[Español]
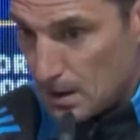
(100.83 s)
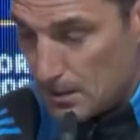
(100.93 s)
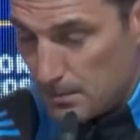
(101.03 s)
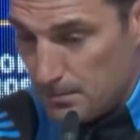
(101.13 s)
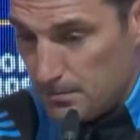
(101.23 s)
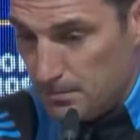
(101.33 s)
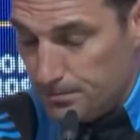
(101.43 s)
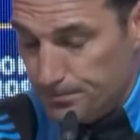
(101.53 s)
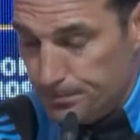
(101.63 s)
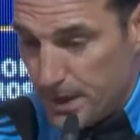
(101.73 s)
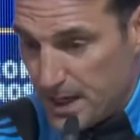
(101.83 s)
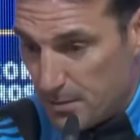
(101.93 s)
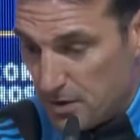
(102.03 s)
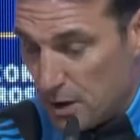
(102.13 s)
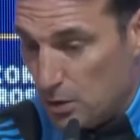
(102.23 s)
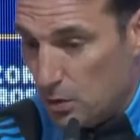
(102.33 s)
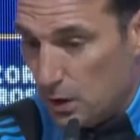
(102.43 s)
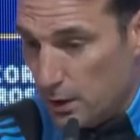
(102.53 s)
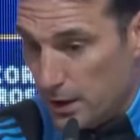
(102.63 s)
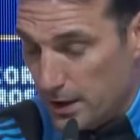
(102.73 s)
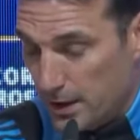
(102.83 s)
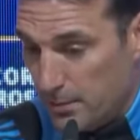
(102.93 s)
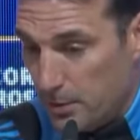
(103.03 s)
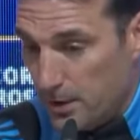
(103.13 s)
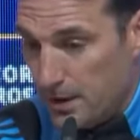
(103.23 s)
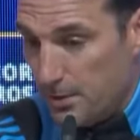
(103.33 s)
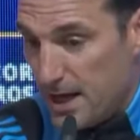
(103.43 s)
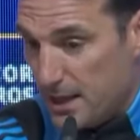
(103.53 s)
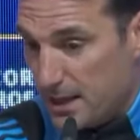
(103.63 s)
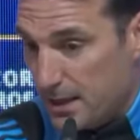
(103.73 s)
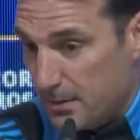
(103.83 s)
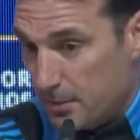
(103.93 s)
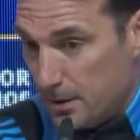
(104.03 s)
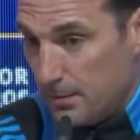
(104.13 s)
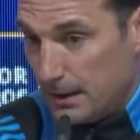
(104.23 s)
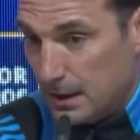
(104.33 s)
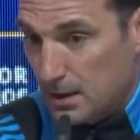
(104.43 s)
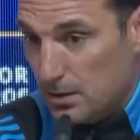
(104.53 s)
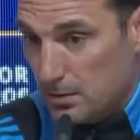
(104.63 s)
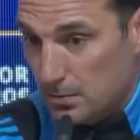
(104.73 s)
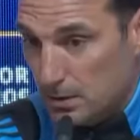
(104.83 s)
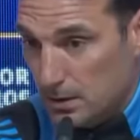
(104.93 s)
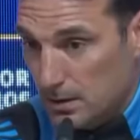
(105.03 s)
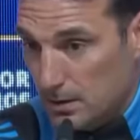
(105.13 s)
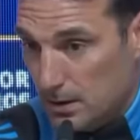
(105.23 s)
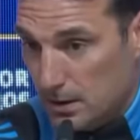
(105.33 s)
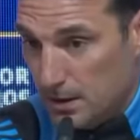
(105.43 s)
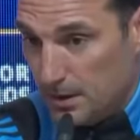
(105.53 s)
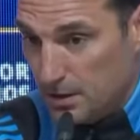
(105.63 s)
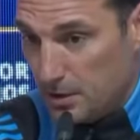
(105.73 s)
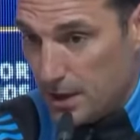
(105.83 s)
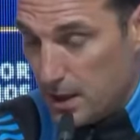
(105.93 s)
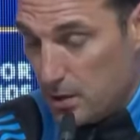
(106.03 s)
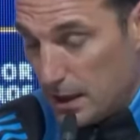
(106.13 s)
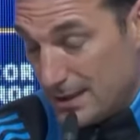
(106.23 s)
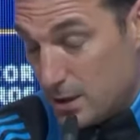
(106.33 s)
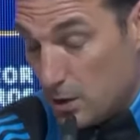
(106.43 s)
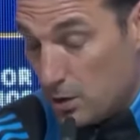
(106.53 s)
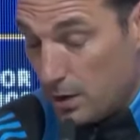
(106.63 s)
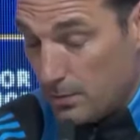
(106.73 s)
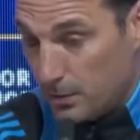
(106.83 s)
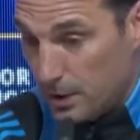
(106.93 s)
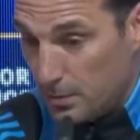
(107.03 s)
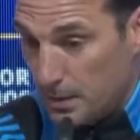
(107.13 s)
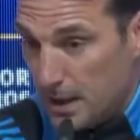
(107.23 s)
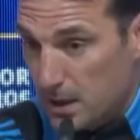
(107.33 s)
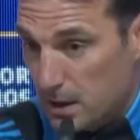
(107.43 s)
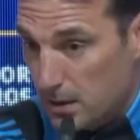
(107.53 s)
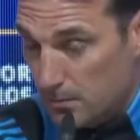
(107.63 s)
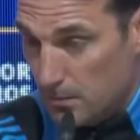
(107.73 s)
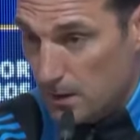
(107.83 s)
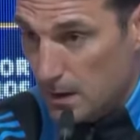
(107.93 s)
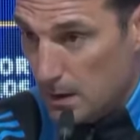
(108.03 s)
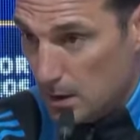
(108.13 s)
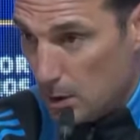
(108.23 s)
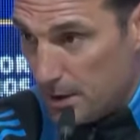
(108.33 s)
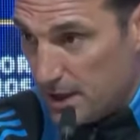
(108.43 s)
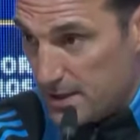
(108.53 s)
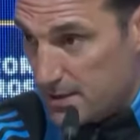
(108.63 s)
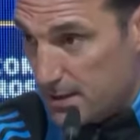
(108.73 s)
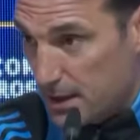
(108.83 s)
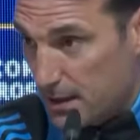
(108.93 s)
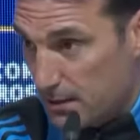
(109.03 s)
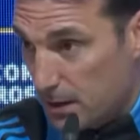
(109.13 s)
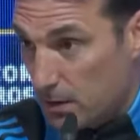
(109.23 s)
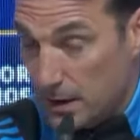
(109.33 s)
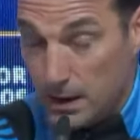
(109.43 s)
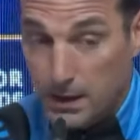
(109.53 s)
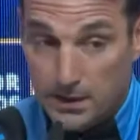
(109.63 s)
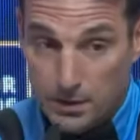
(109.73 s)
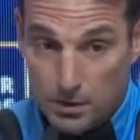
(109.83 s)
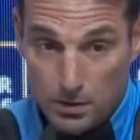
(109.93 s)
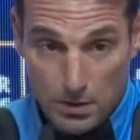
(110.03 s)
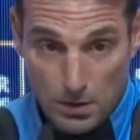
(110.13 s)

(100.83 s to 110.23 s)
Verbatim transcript: mm, veíamos a los jugadores después del viaje, después del partido. la mayoría o casi todos respondieron bien y no había necesidad. En cualquier caso,